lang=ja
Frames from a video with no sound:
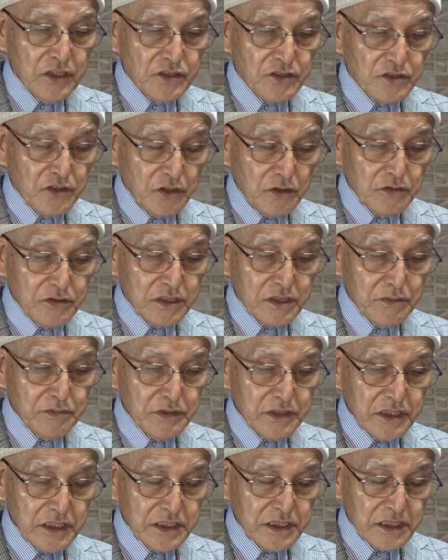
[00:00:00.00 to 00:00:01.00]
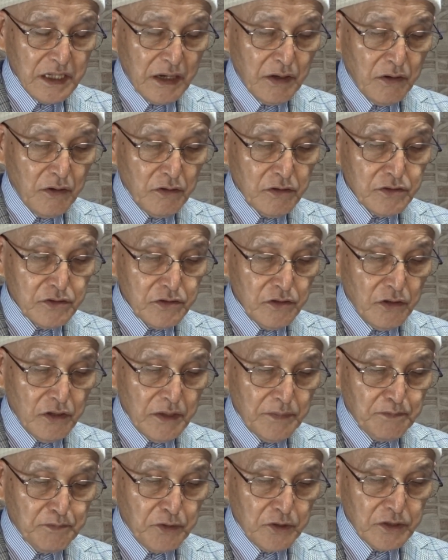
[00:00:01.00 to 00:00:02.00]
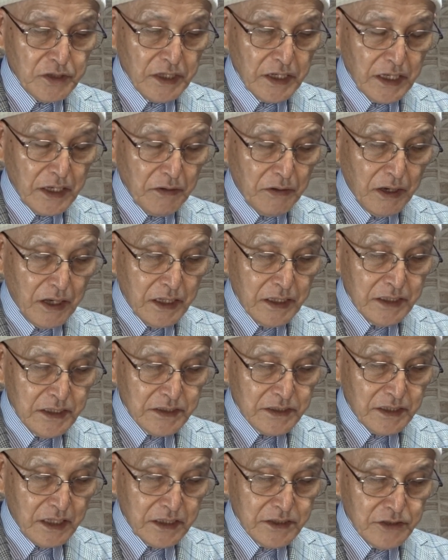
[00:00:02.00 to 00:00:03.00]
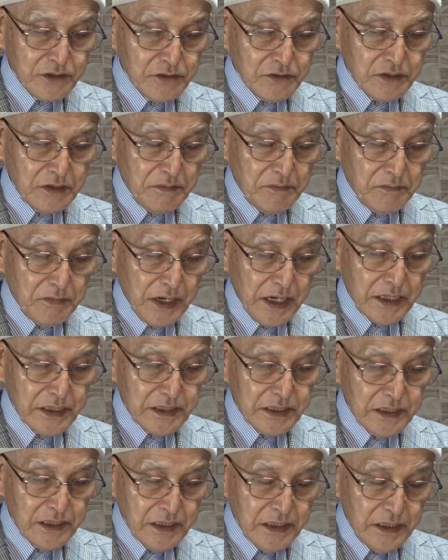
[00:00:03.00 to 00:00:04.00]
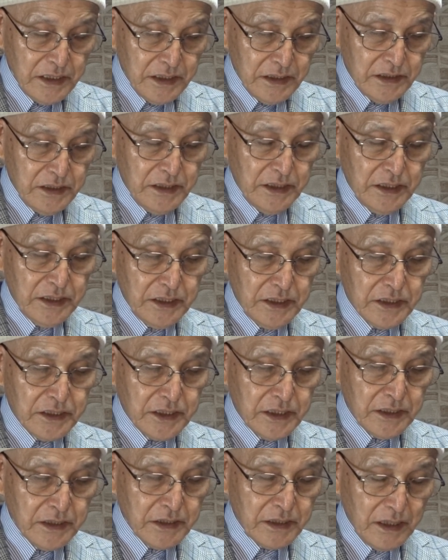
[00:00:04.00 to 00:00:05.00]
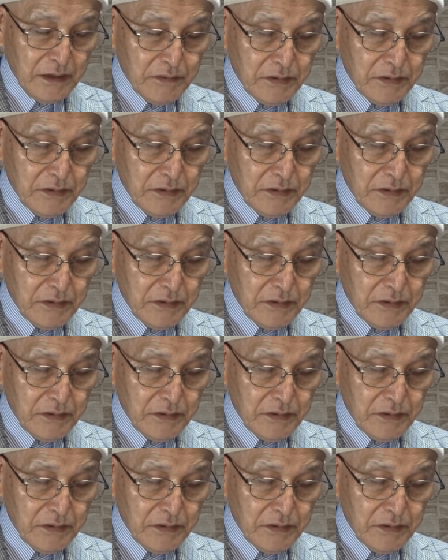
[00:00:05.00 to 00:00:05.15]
そのうち右下奥の1本だけは30年前に、えー、金